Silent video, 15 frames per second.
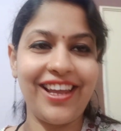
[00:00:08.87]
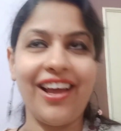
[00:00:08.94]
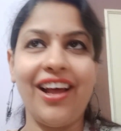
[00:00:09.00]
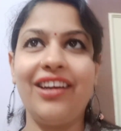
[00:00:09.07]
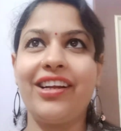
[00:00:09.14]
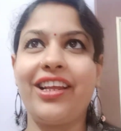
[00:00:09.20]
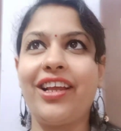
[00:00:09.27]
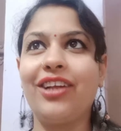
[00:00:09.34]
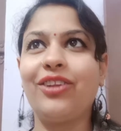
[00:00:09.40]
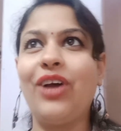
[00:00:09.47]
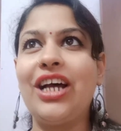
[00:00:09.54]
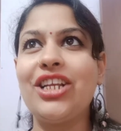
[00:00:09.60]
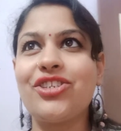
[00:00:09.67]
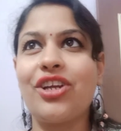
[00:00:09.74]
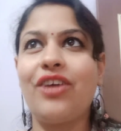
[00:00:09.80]
ख्याल रखिएगा तो
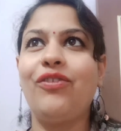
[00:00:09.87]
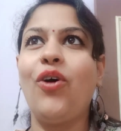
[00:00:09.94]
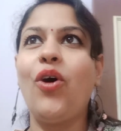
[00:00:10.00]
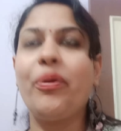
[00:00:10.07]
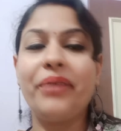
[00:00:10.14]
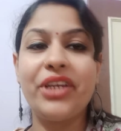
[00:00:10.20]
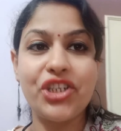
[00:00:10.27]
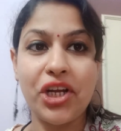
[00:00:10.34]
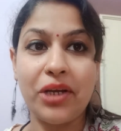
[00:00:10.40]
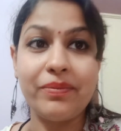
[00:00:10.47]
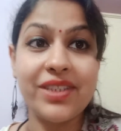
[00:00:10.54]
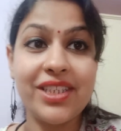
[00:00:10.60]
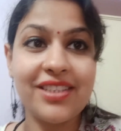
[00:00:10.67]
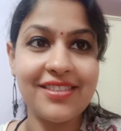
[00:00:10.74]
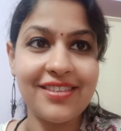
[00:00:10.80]
आज का ब्लॉग मैं शाम
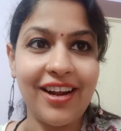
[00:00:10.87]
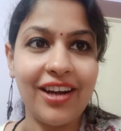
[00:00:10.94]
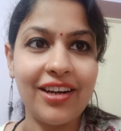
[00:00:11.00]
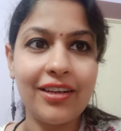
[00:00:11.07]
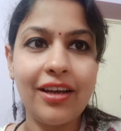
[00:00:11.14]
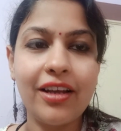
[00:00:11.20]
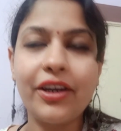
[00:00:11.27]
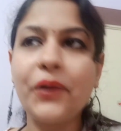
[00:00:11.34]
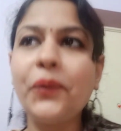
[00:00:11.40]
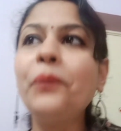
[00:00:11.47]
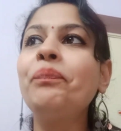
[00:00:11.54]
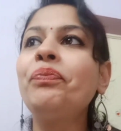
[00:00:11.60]
से स्टार्ट कर रही हूँ